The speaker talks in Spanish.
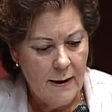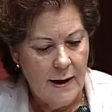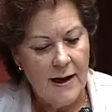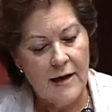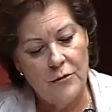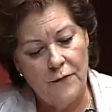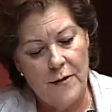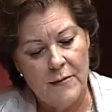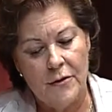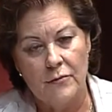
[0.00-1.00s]
El gasto
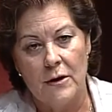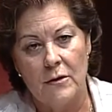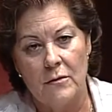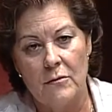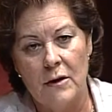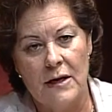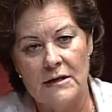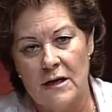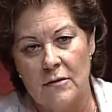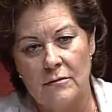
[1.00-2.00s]
farmacéutico, un
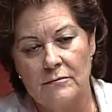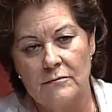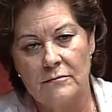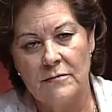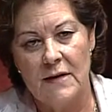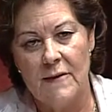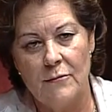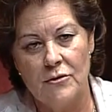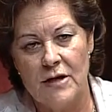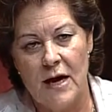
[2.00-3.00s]
clásico.
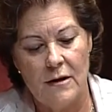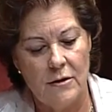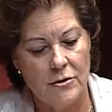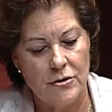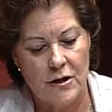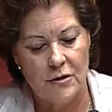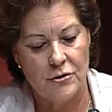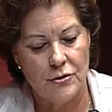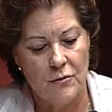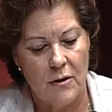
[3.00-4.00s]
Llevamos ya años que esto
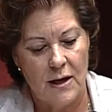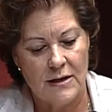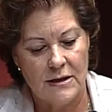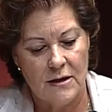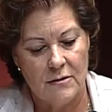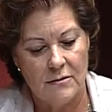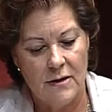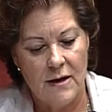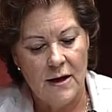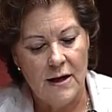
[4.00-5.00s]
es un clásico
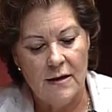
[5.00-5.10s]
y